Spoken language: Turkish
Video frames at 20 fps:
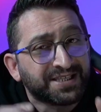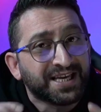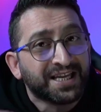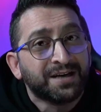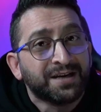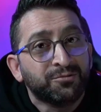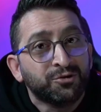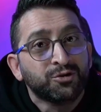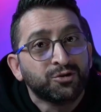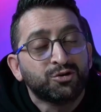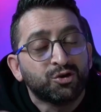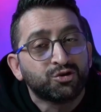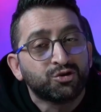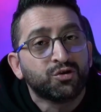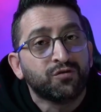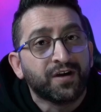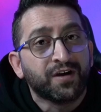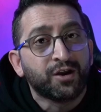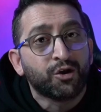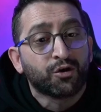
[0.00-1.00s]
Bak sana bunun
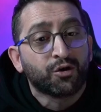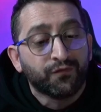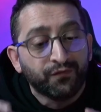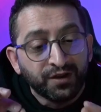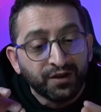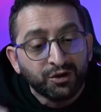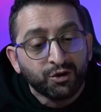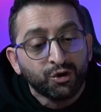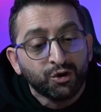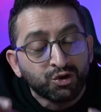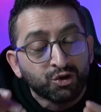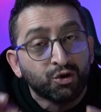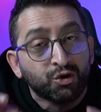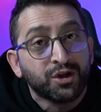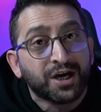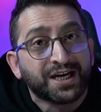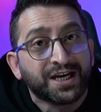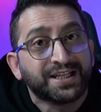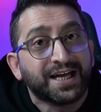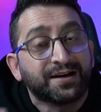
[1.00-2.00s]
sözünü veriyorum. Videoyu
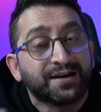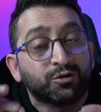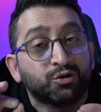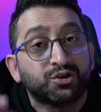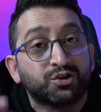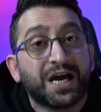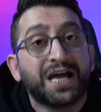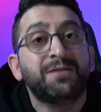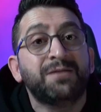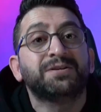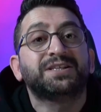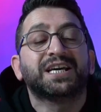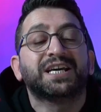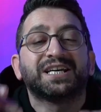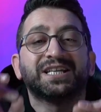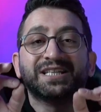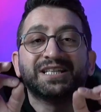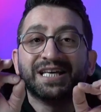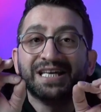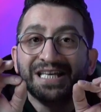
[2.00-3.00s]
sonuna kadar güzel bir
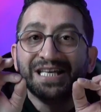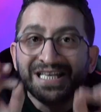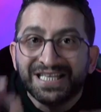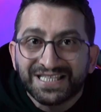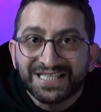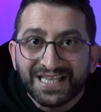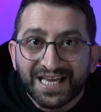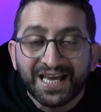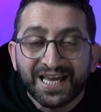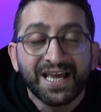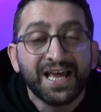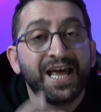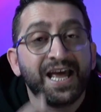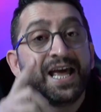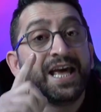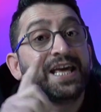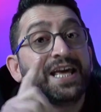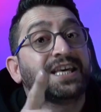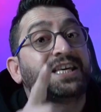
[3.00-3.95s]
şekilde izle.